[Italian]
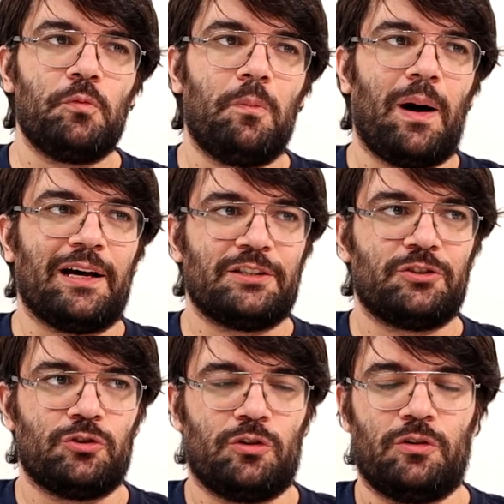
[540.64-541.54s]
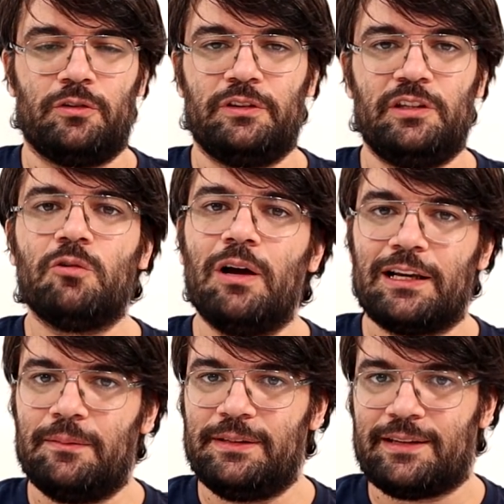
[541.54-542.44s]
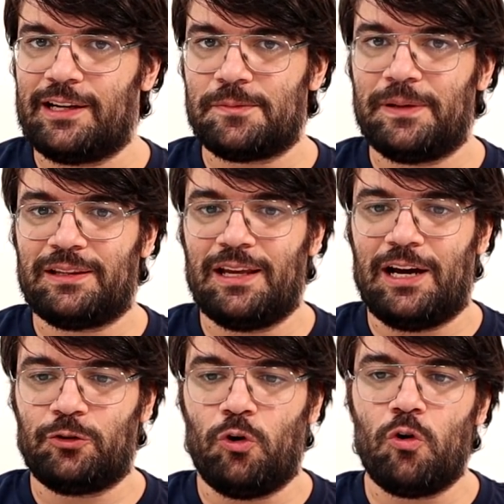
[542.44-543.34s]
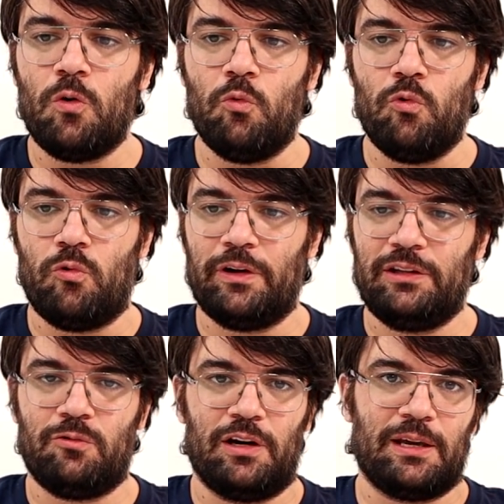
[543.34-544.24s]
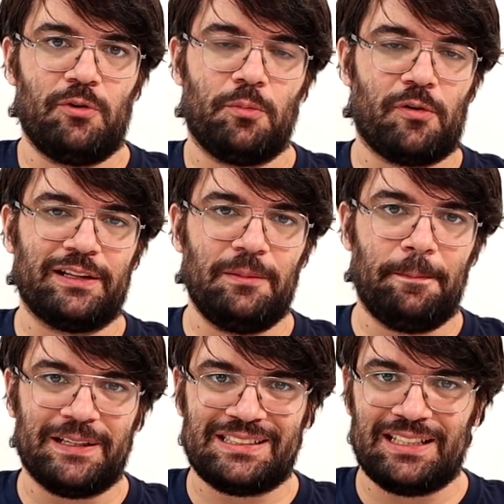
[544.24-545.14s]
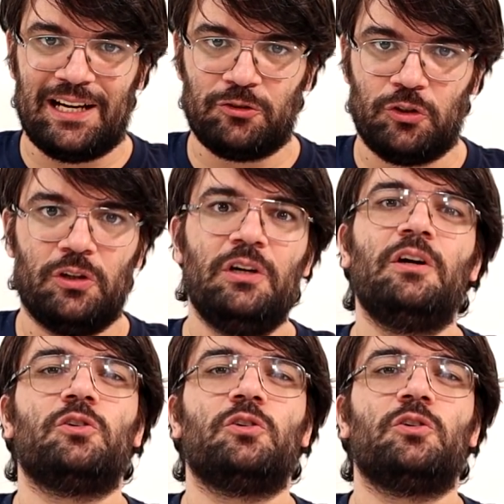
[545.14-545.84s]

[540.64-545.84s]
più basso di quel che mi sarei aspettato o comunque di quel che abbiamo provato in passato